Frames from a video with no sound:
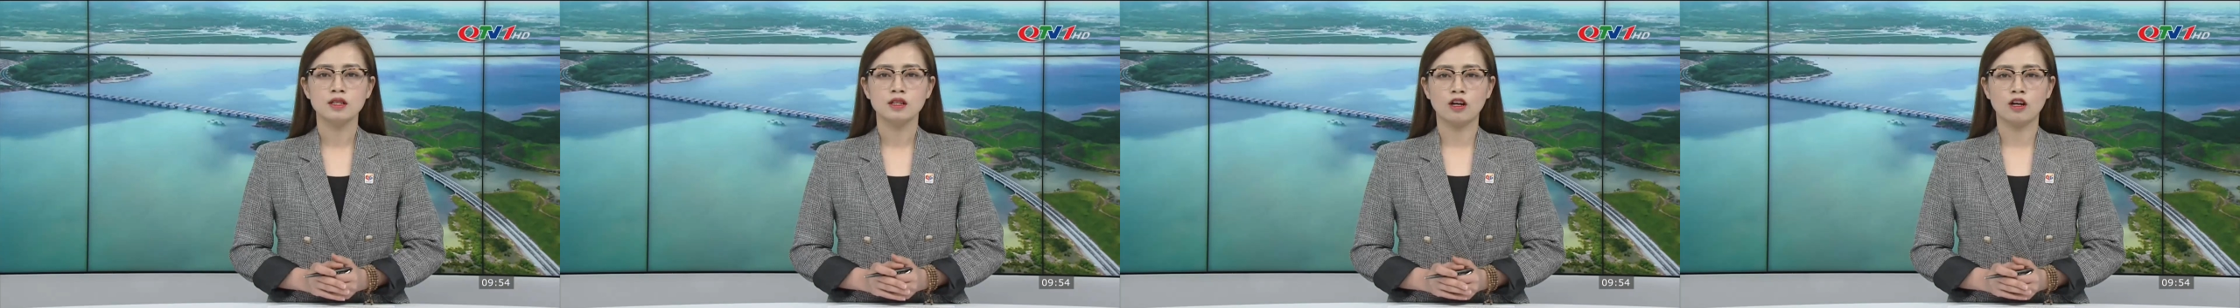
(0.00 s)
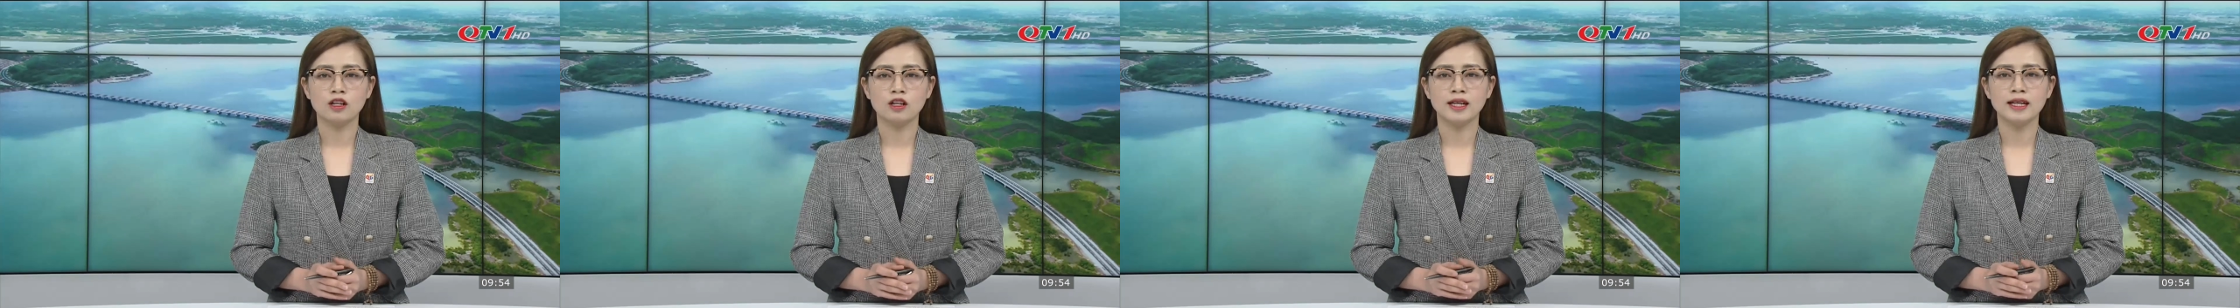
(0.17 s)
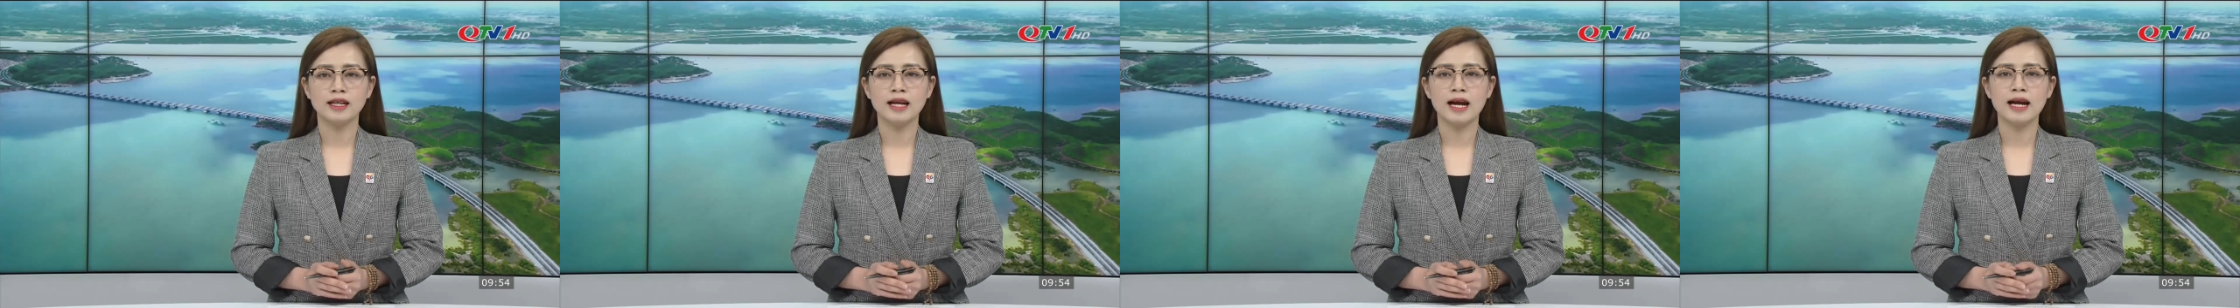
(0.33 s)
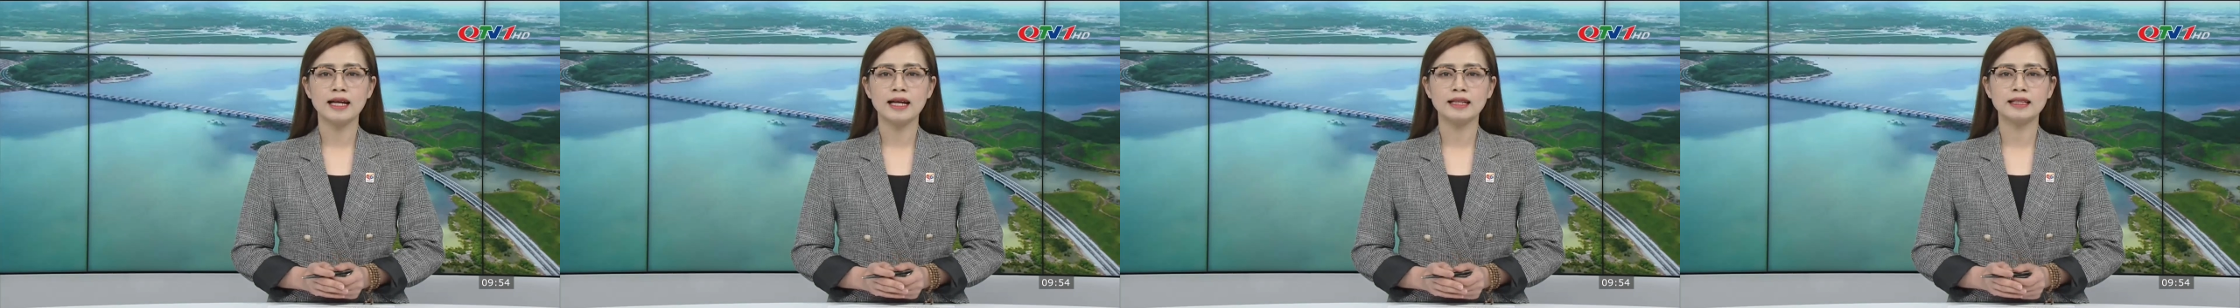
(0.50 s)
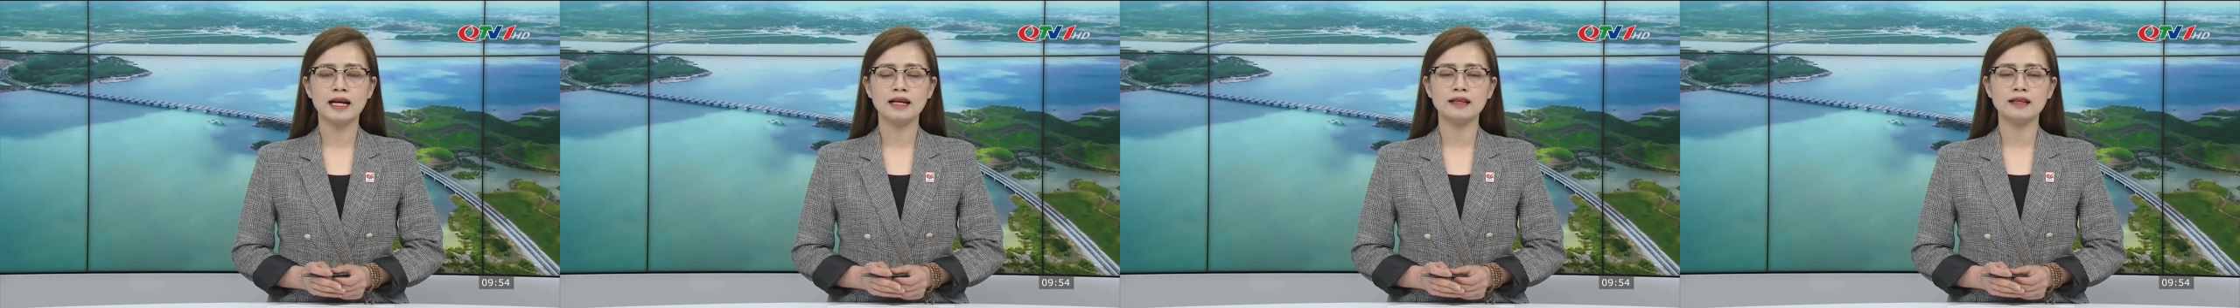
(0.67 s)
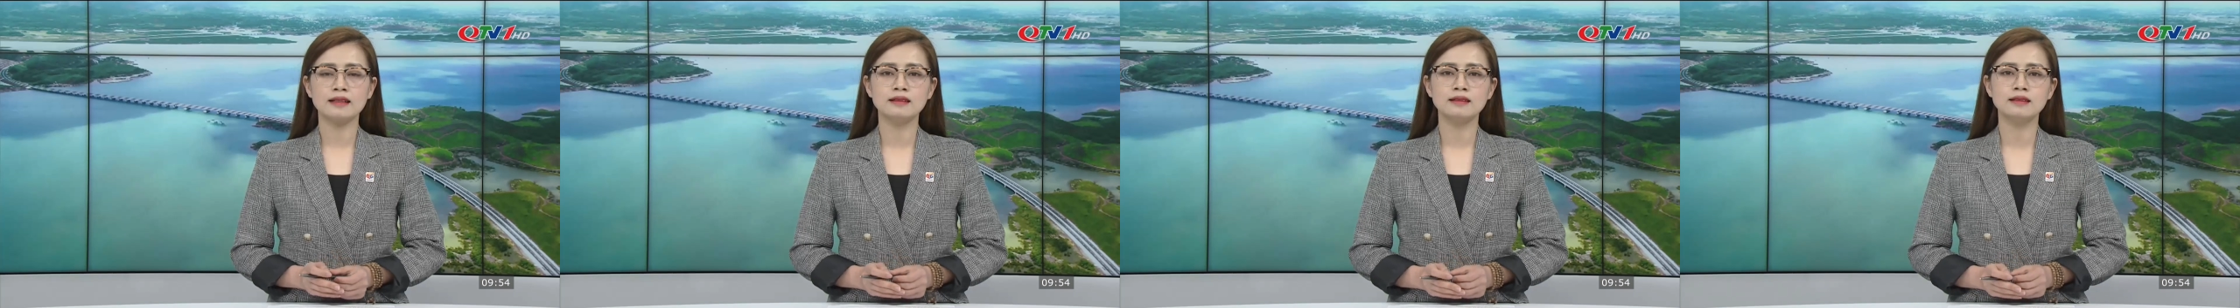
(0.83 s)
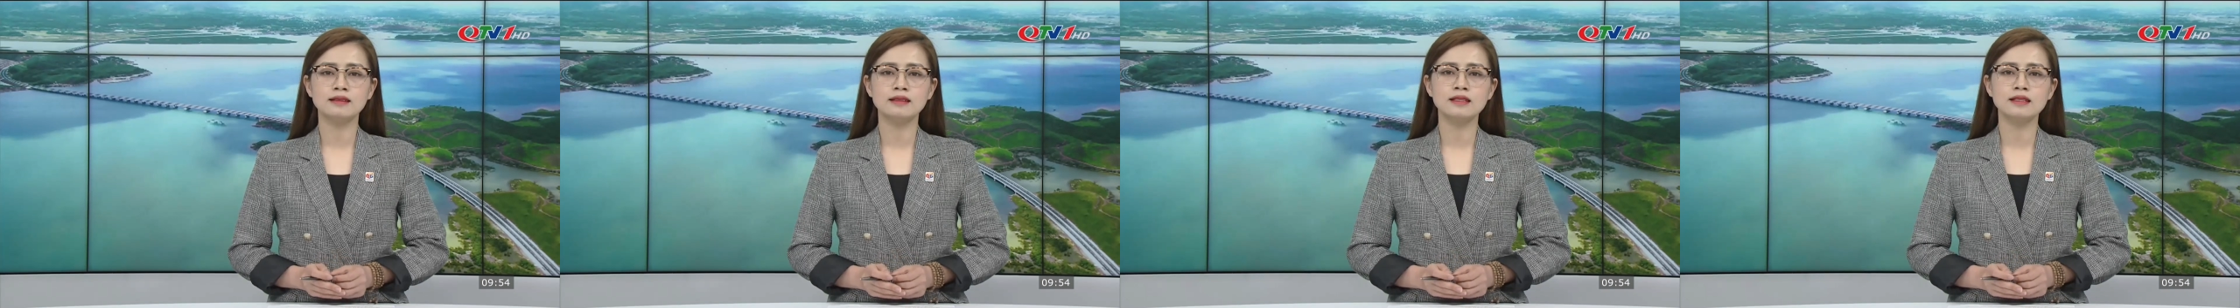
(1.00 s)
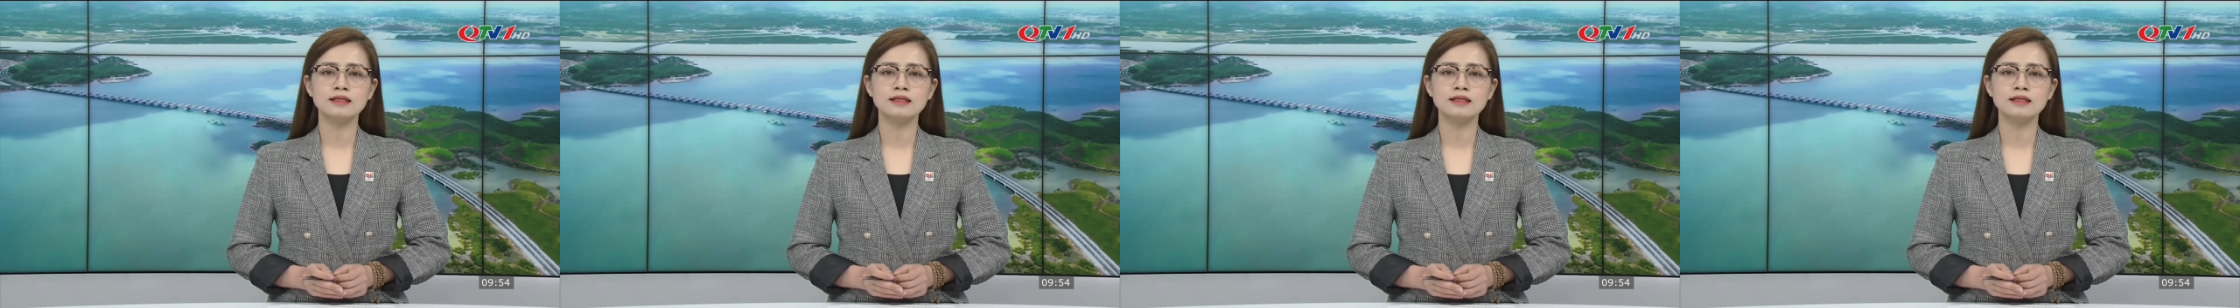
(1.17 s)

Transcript: Còn gần 2 tháng nữa